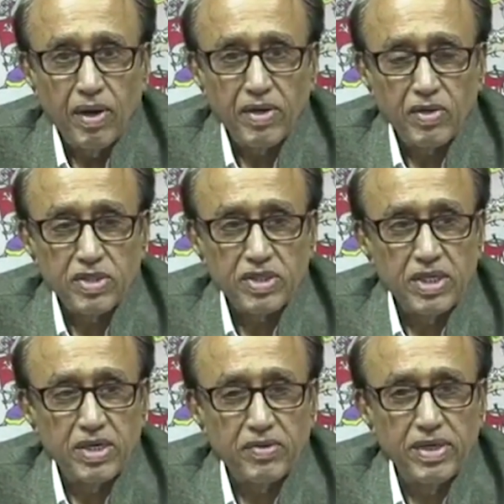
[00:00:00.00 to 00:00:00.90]
వారికి
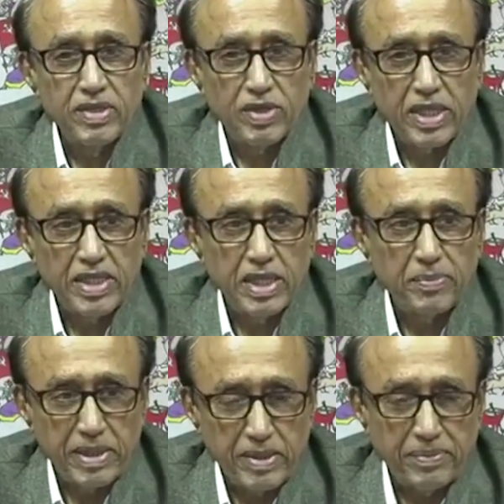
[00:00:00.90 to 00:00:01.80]
ఇస్తున్నటువంటి
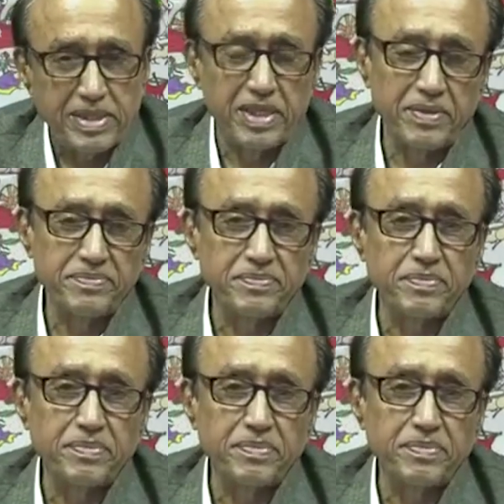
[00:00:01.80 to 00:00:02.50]
స్వతంత్ర ప్రతిపత్తిని